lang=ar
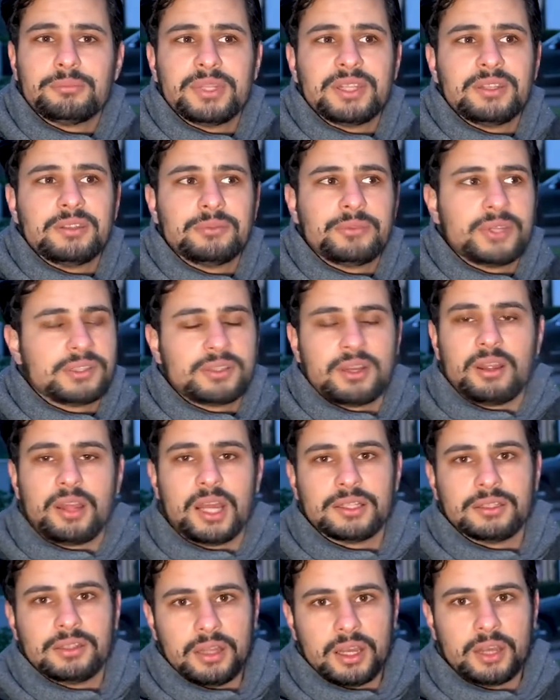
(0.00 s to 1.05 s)
من فتره
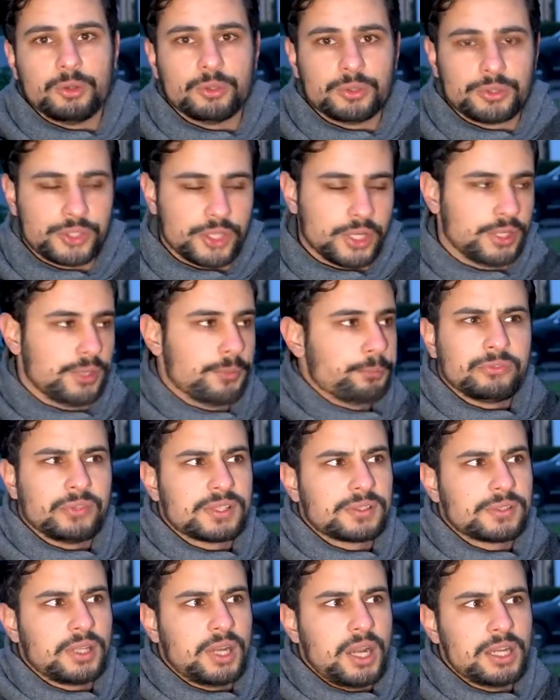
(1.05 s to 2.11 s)
عدا القهوه والشاي
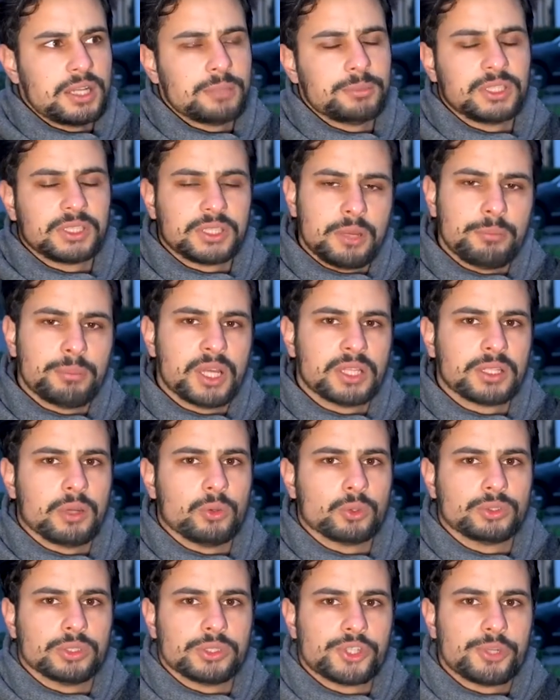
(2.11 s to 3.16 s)
فاسترحنا بالكامب هذا
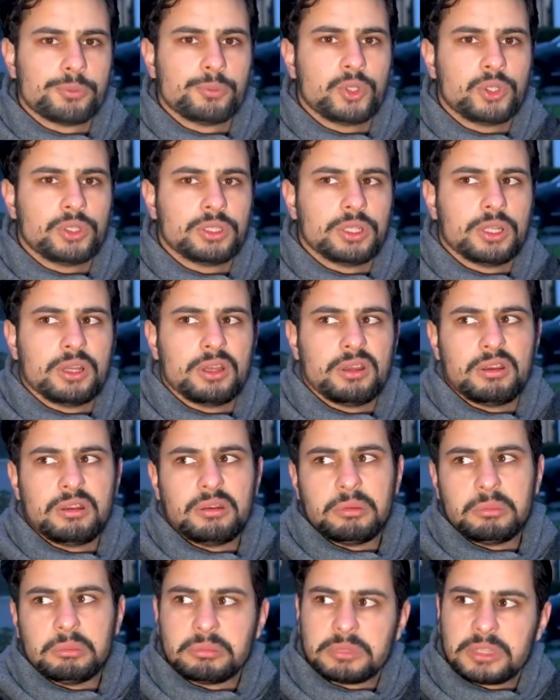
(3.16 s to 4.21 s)
والتجمع
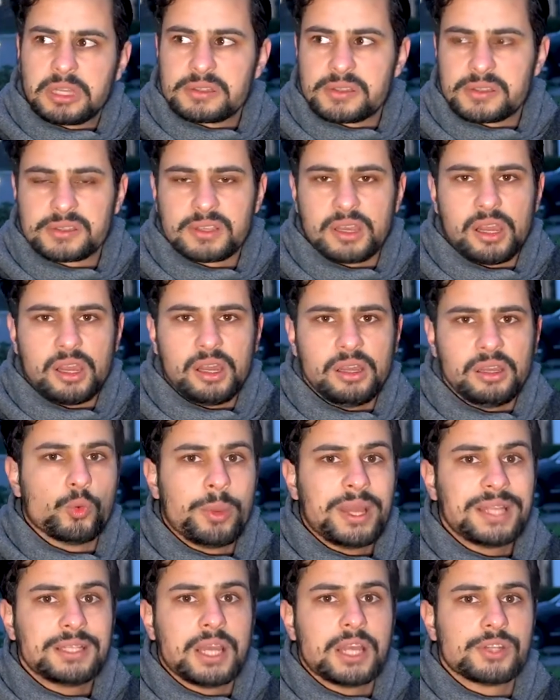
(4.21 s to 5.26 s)
لكذا ساعه
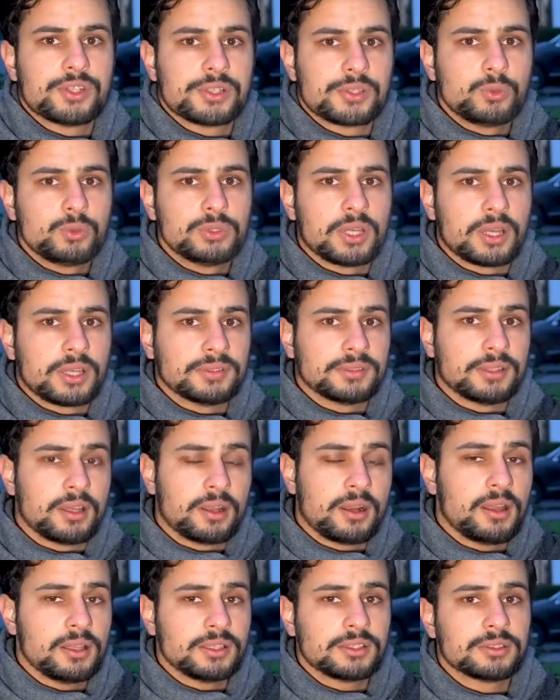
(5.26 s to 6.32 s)
وبعدها حجزوا لنا
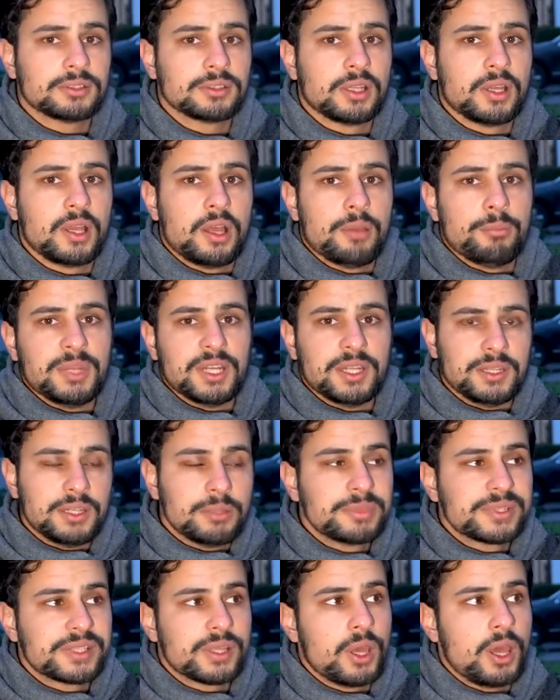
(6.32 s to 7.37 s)
قطارات من
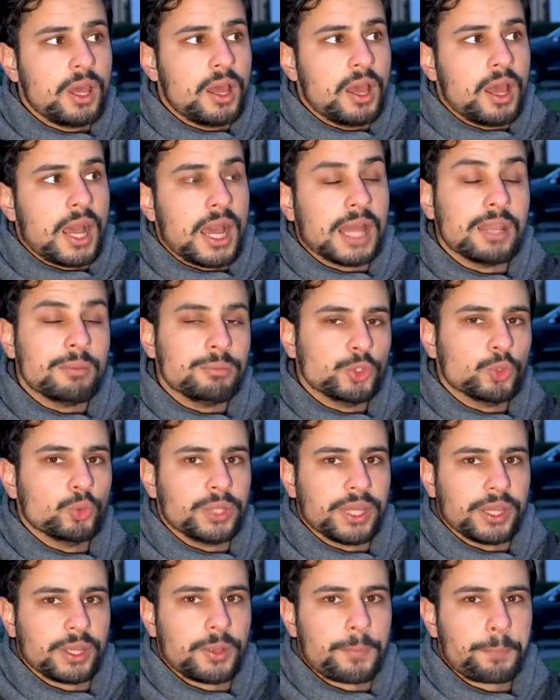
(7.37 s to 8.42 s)
النمسا على
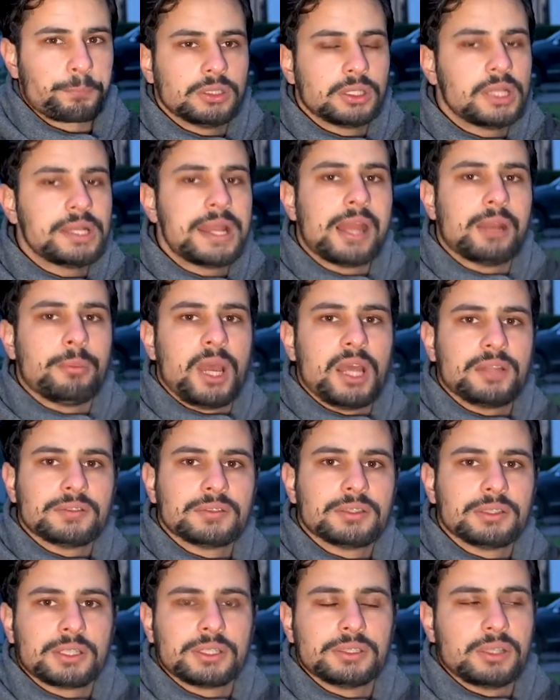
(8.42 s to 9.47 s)
ميونخ رحنا على
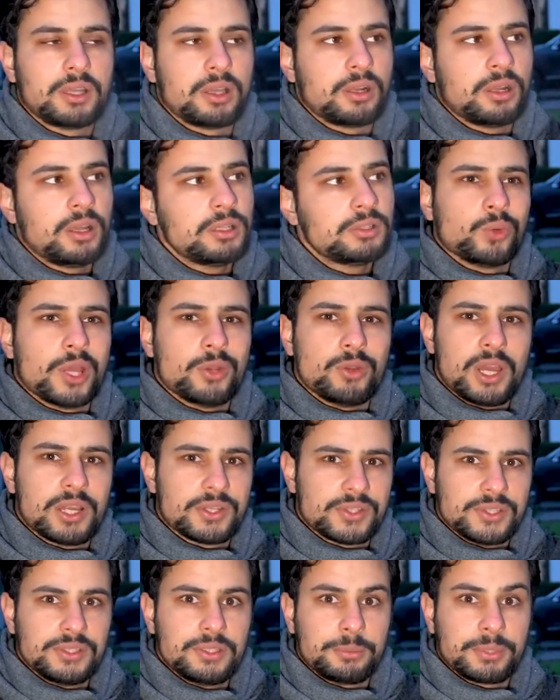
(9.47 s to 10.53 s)
محطة القطارات كانوا
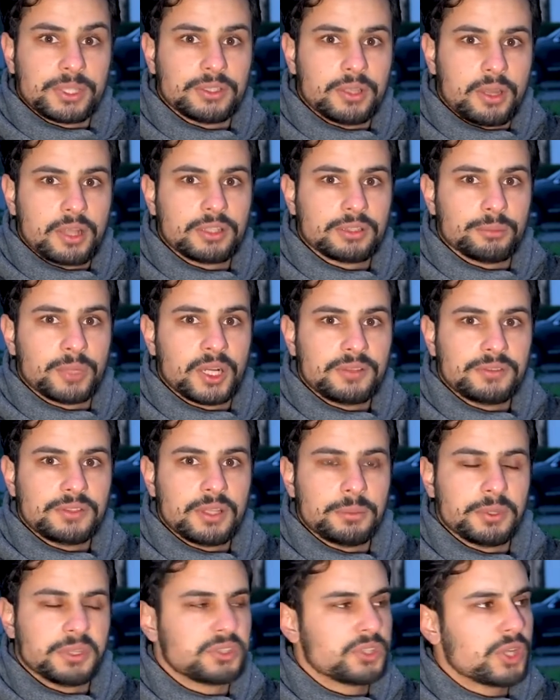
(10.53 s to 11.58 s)
حاجزين بقطارات
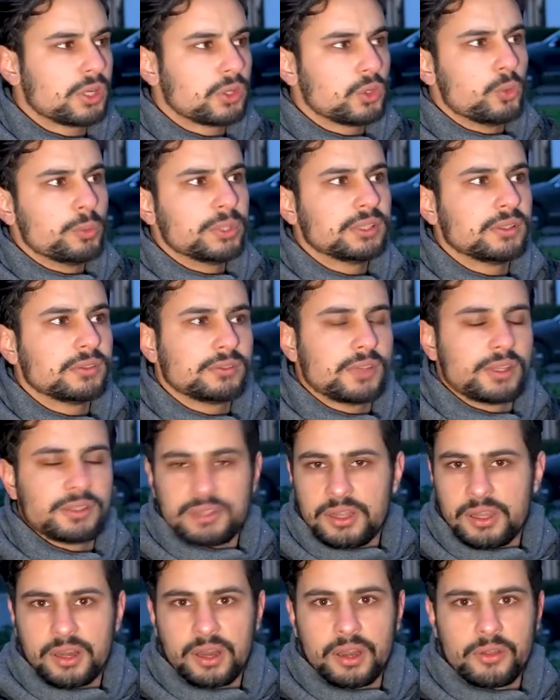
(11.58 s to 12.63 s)
مرتبة شكله مثل
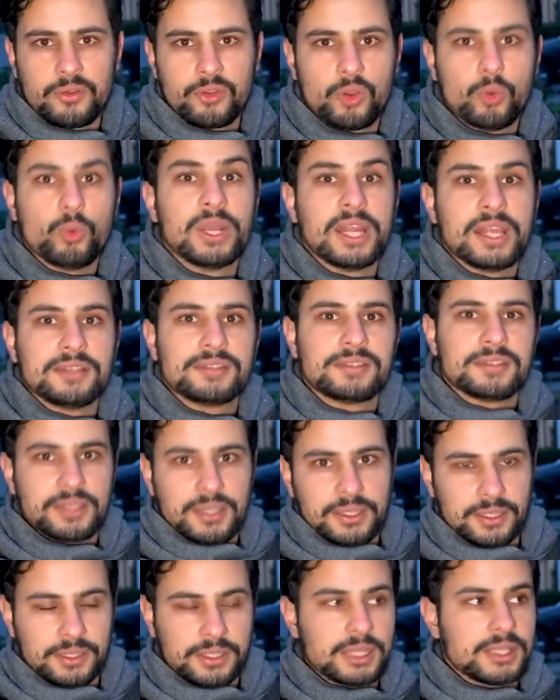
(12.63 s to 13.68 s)
الطيارة هو الاي سي
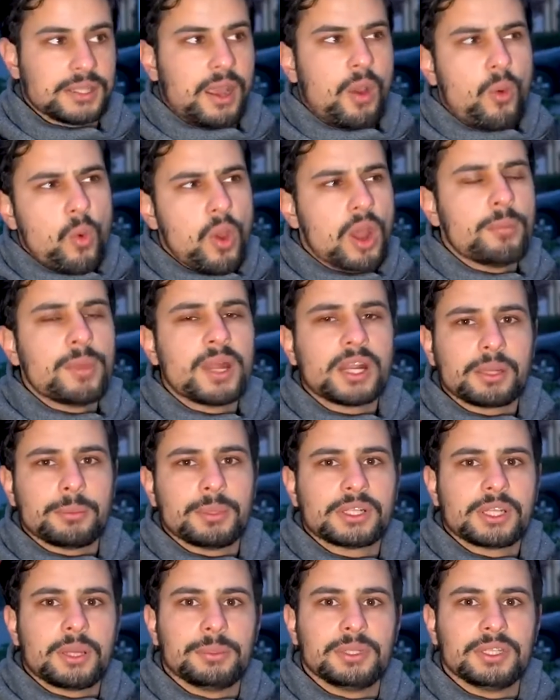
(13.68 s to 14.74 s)
اي كنت اول مره
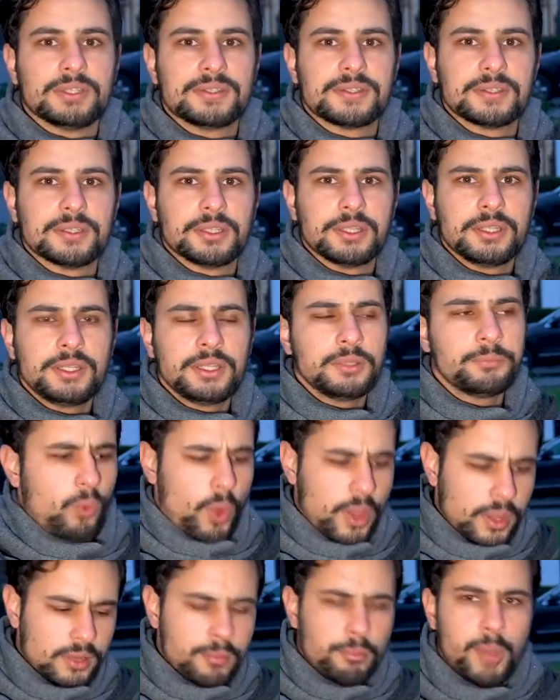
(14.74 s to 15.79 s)
بركب الاي سي اي
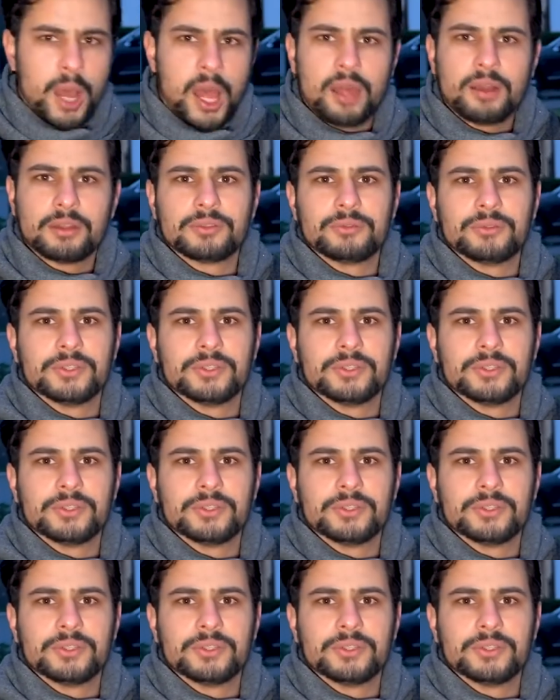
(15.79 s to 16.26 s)
وهيك انبهرت